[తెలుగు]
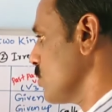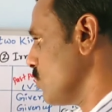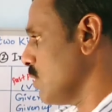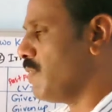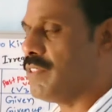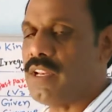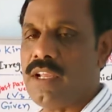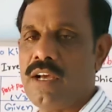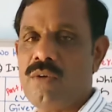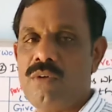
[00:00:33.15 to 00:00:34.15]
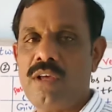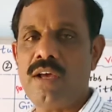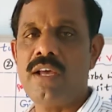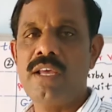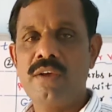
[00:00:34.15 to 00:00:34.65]
సో ఇవి త్రీ కాకుండా
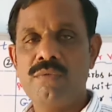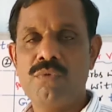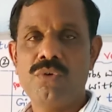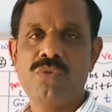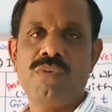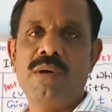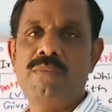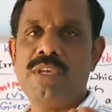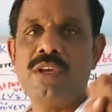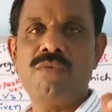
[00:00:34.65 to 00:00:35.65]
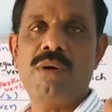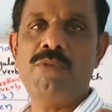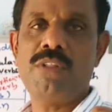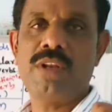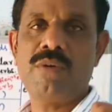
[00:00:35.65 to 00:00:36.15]
ఫోర్త్ ఫామ్ ఇంగ్ ఫామ్
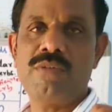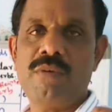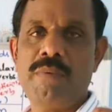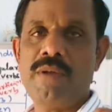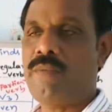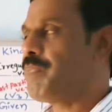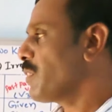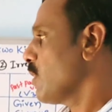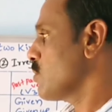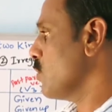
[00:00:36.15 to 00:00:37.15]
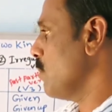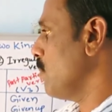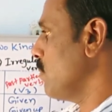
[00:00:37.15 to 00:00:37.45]
ఉంటుందని కూడా చెప్పాను సో